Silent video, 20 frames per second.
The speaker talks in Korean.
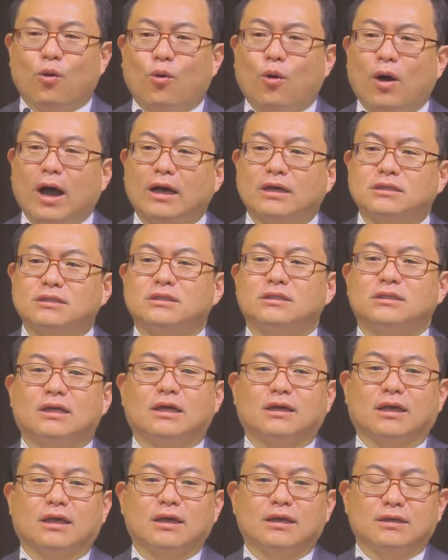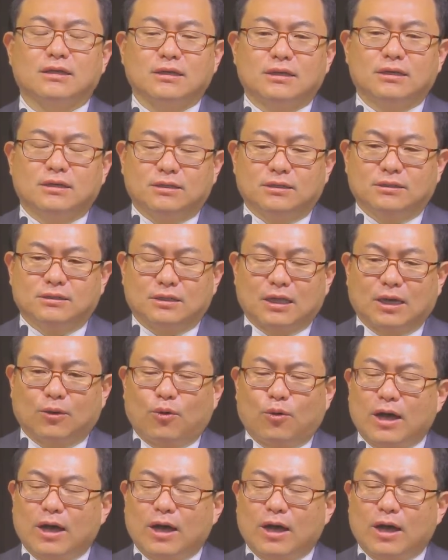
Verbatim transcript: 확실하게 응답,